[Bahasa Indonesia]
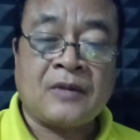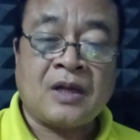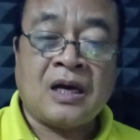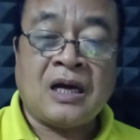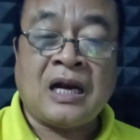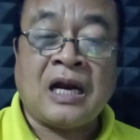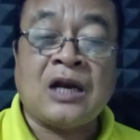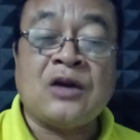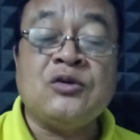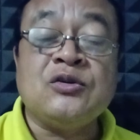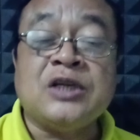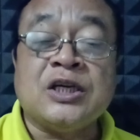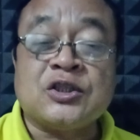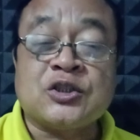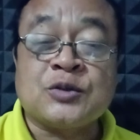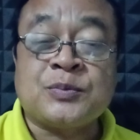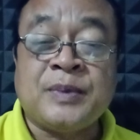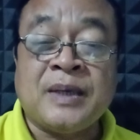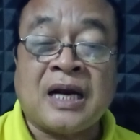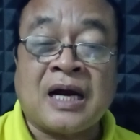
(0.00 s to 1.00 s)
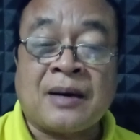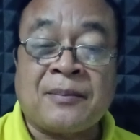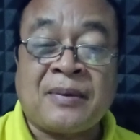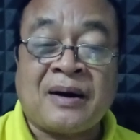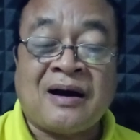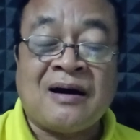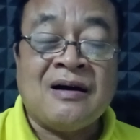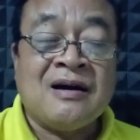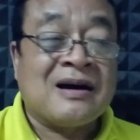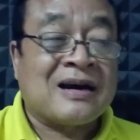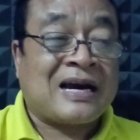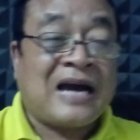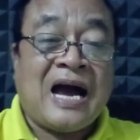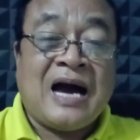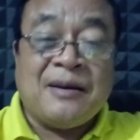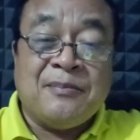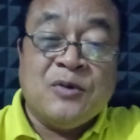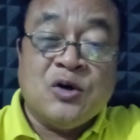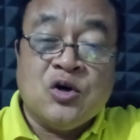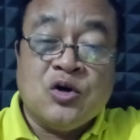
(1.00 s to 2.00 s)
Lalu Yesus bilang apa?
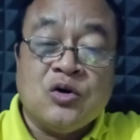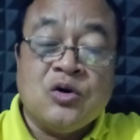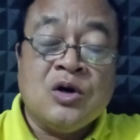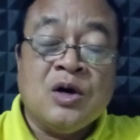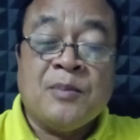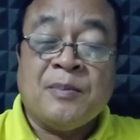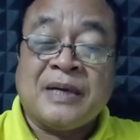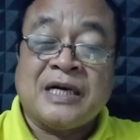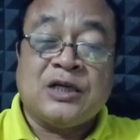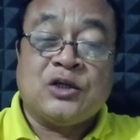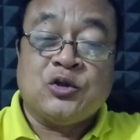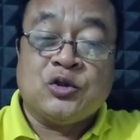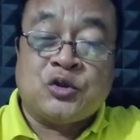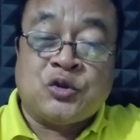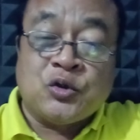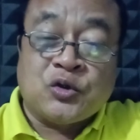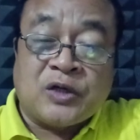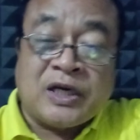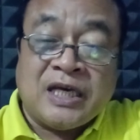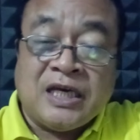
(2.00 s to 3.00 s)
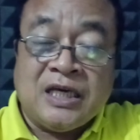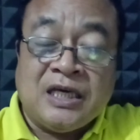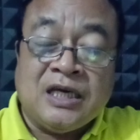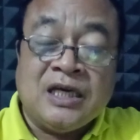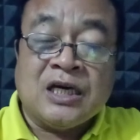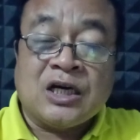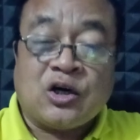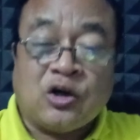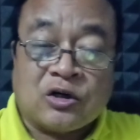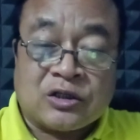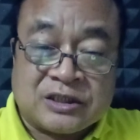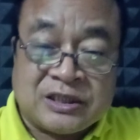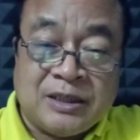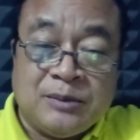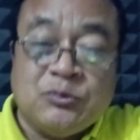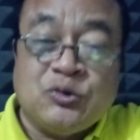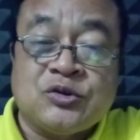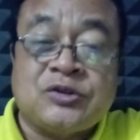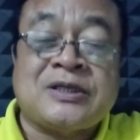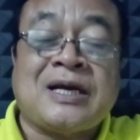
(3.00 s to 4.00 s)
"Kamu menduduki kursi
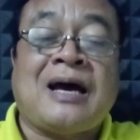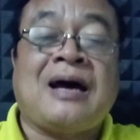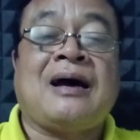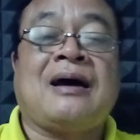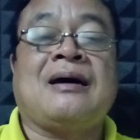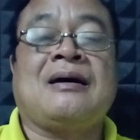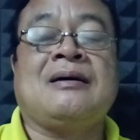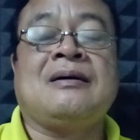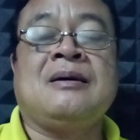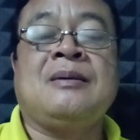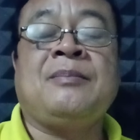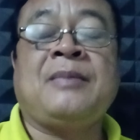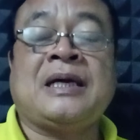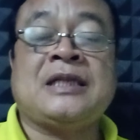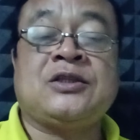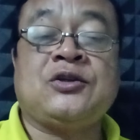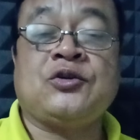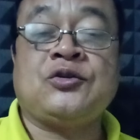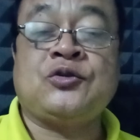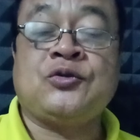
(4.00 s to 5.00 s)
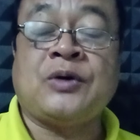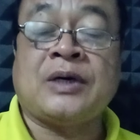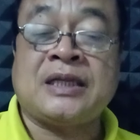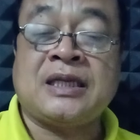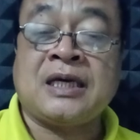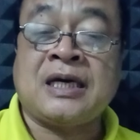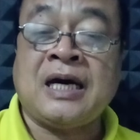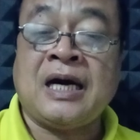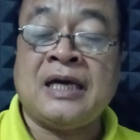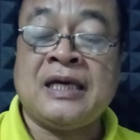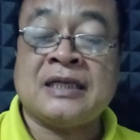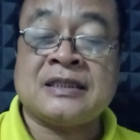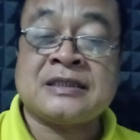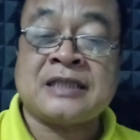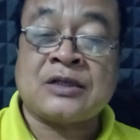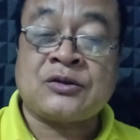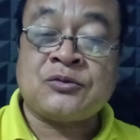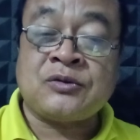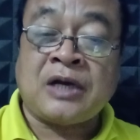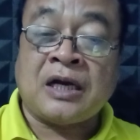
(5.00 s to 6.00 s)
Musa." Matius 23 ayat
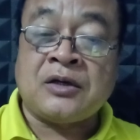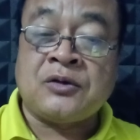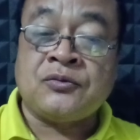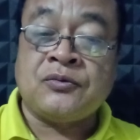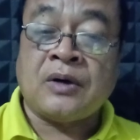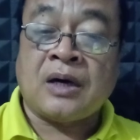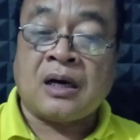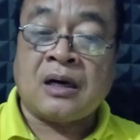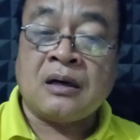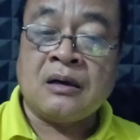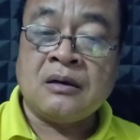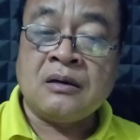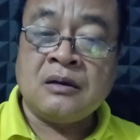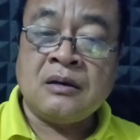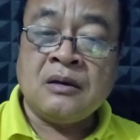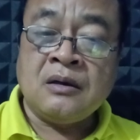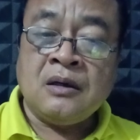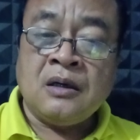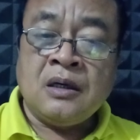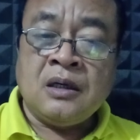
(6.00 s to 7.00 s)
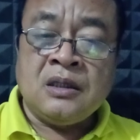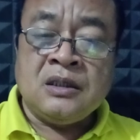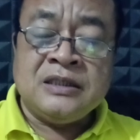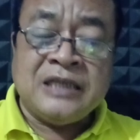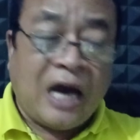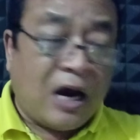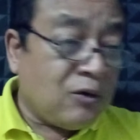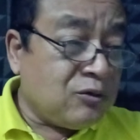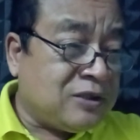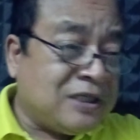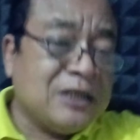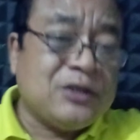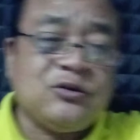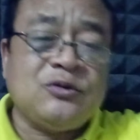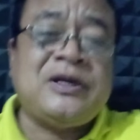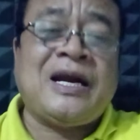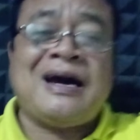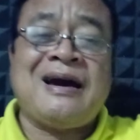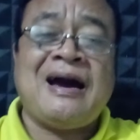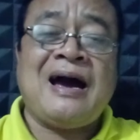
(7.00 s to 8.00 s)
1 dan 2. Yahudi itu
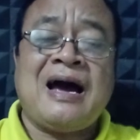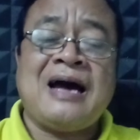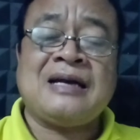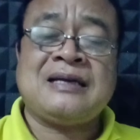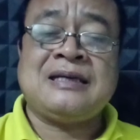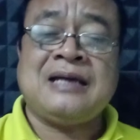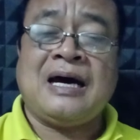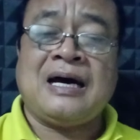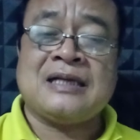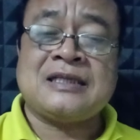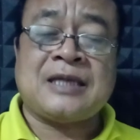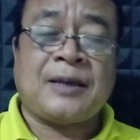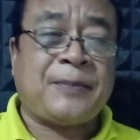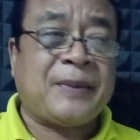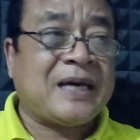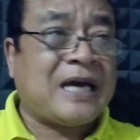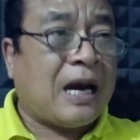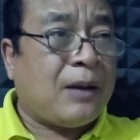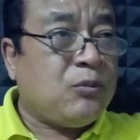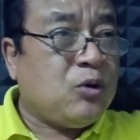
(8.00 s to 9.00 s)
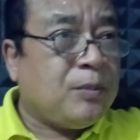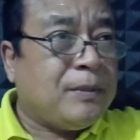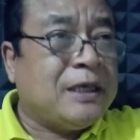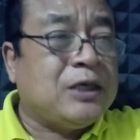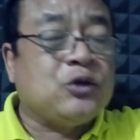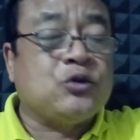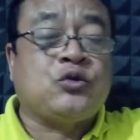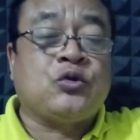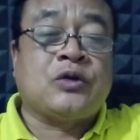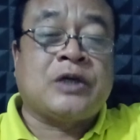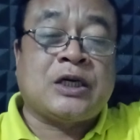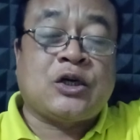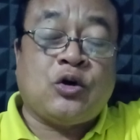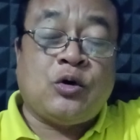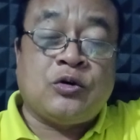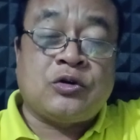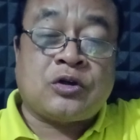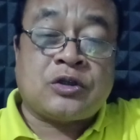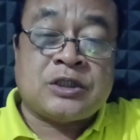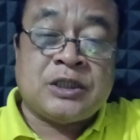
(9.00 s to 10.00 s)
udah nggak ada, tapi kamu menduduki
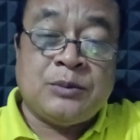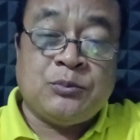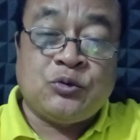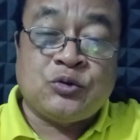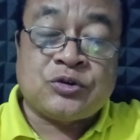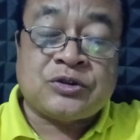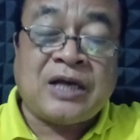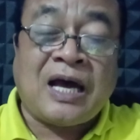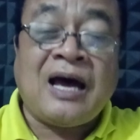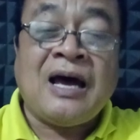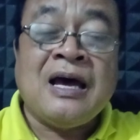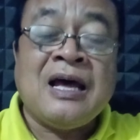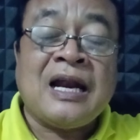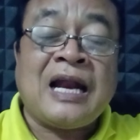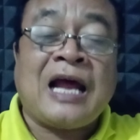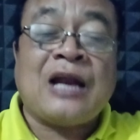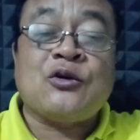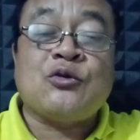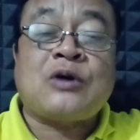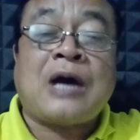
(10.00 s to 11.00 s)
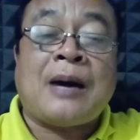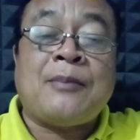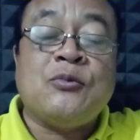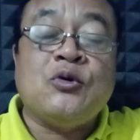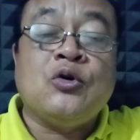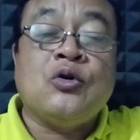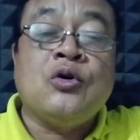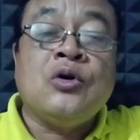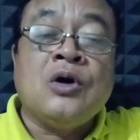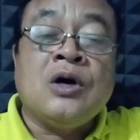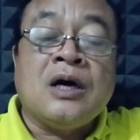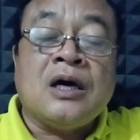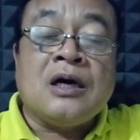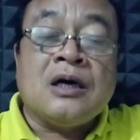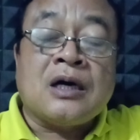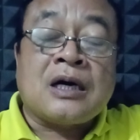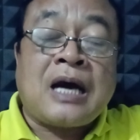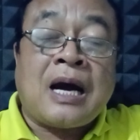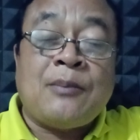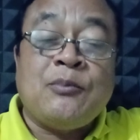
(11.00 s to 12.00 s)
kursi Musa, lalu kamu
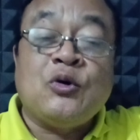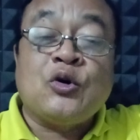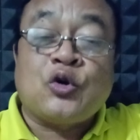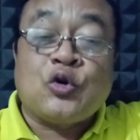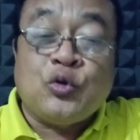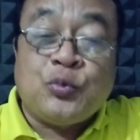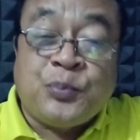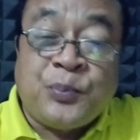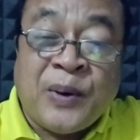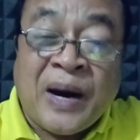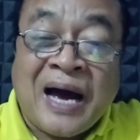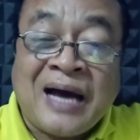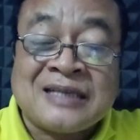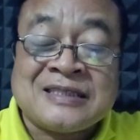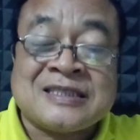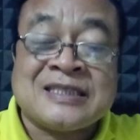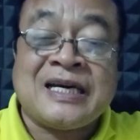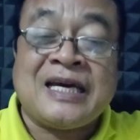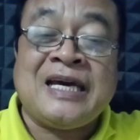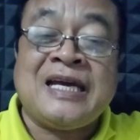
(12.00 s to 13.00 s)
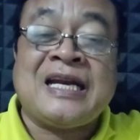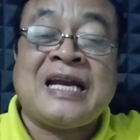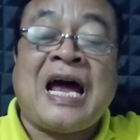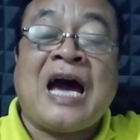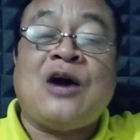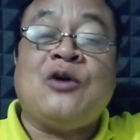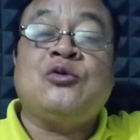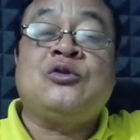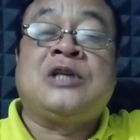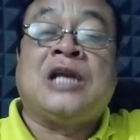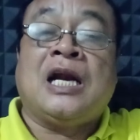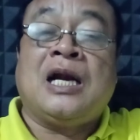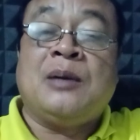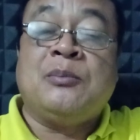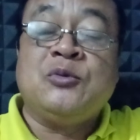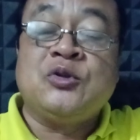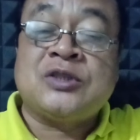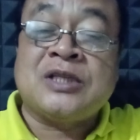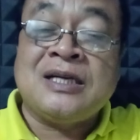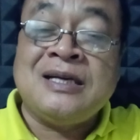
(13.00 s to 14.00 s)
kamu rubah seenak
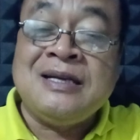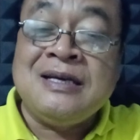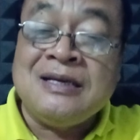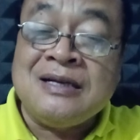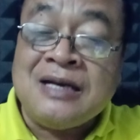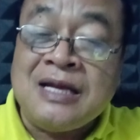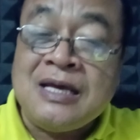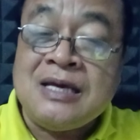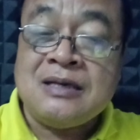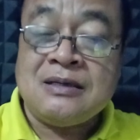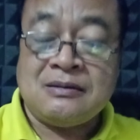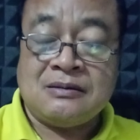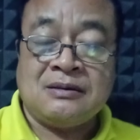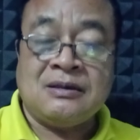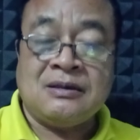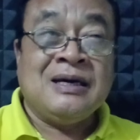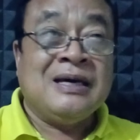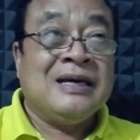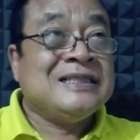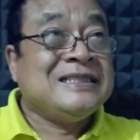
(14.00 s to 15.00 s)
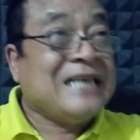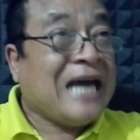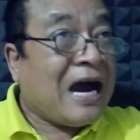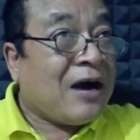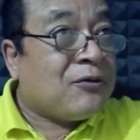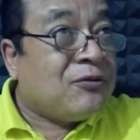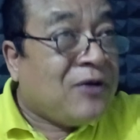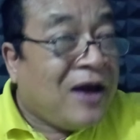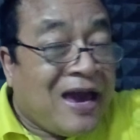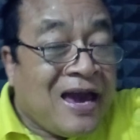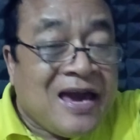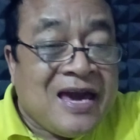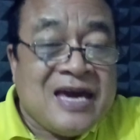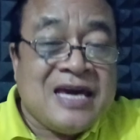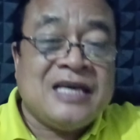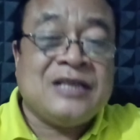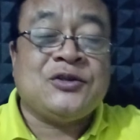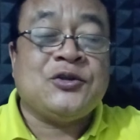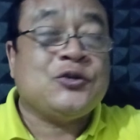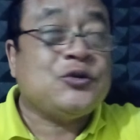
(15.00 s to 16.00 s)
udelmu sendiri.
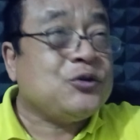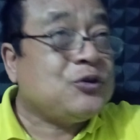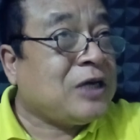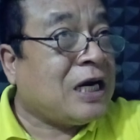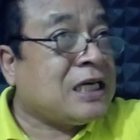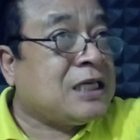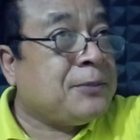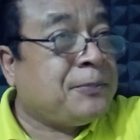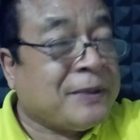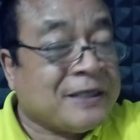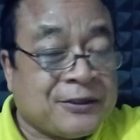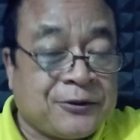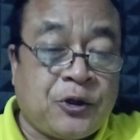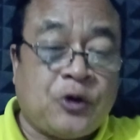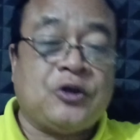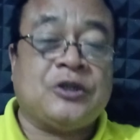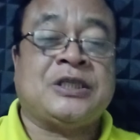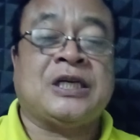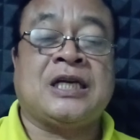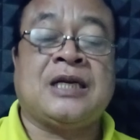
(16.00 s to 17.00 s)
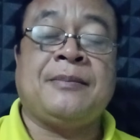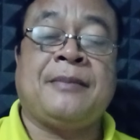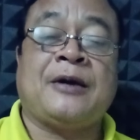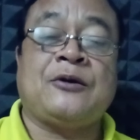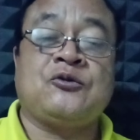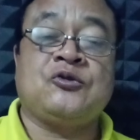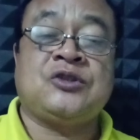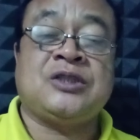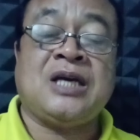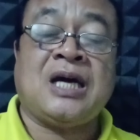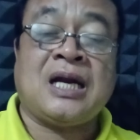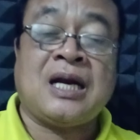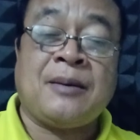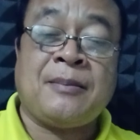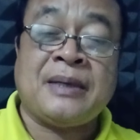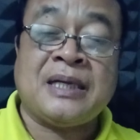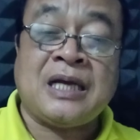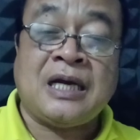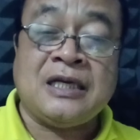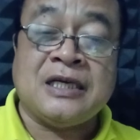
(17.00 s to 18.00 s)
Yahweh itu sudah dibentuk jadi manusia
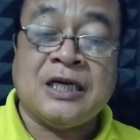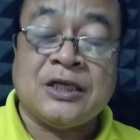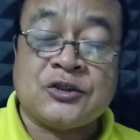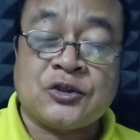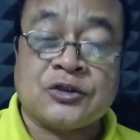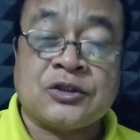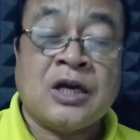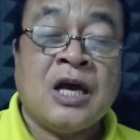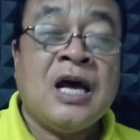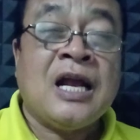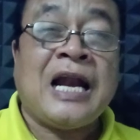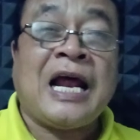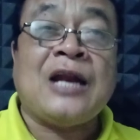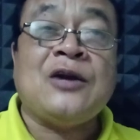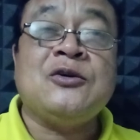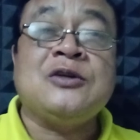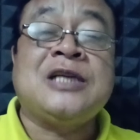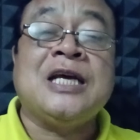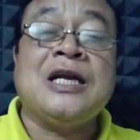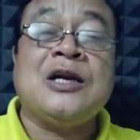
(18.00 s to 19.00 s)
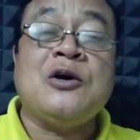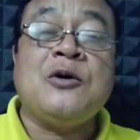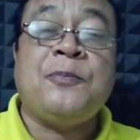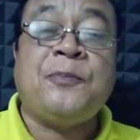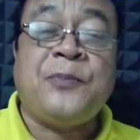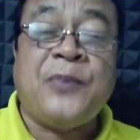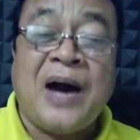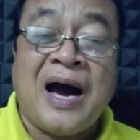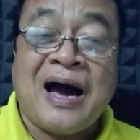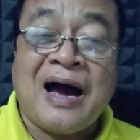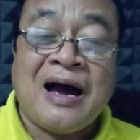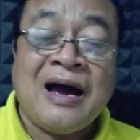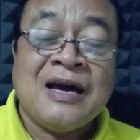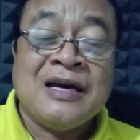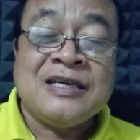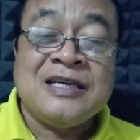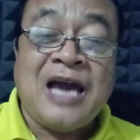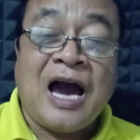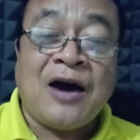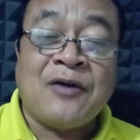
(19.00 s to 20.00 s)
namanya Yesus, lalu dirubah,
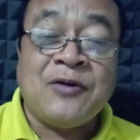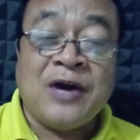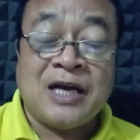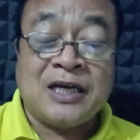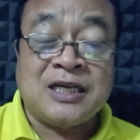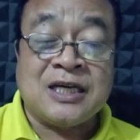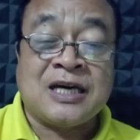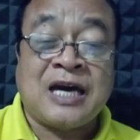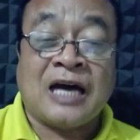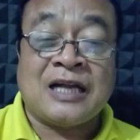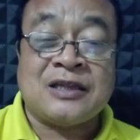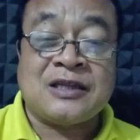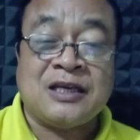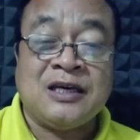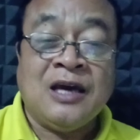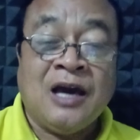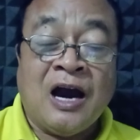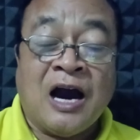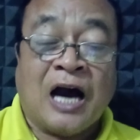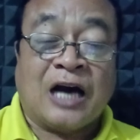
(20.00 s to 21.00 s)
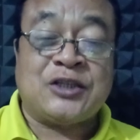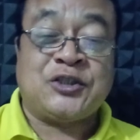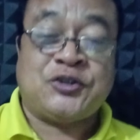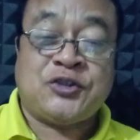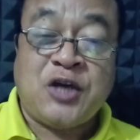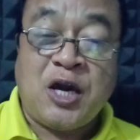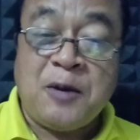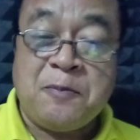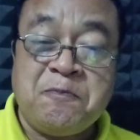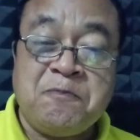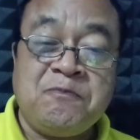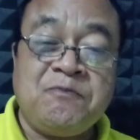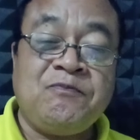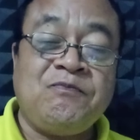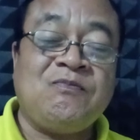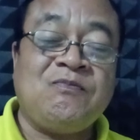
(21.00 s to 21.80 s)
Yahweh diganti Hashem.